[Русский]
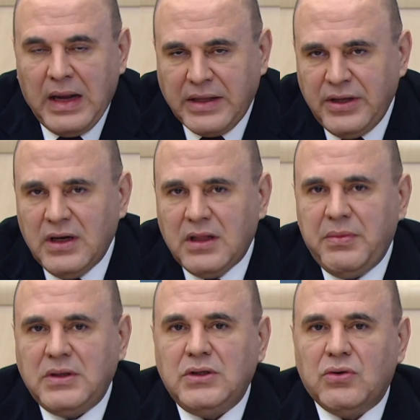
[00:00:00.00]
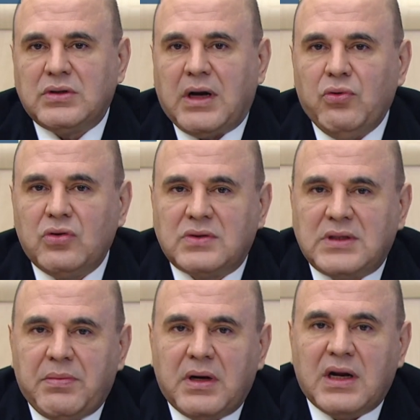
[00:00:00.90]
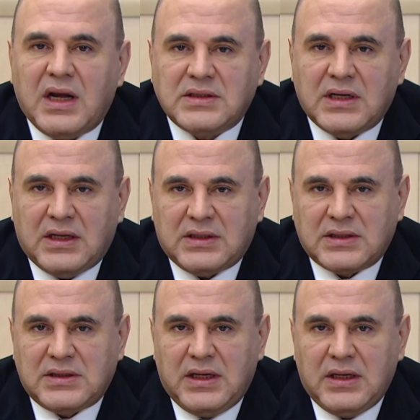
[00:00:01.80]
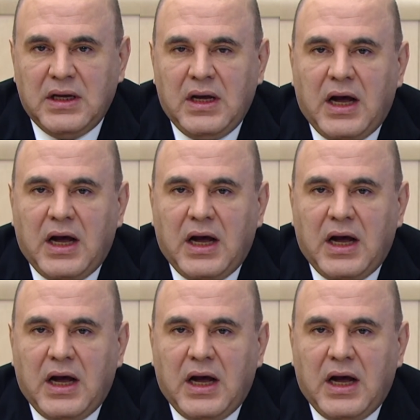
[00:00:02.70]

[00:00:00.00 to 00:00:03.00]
Они регламентируют работу самых разных отраслей,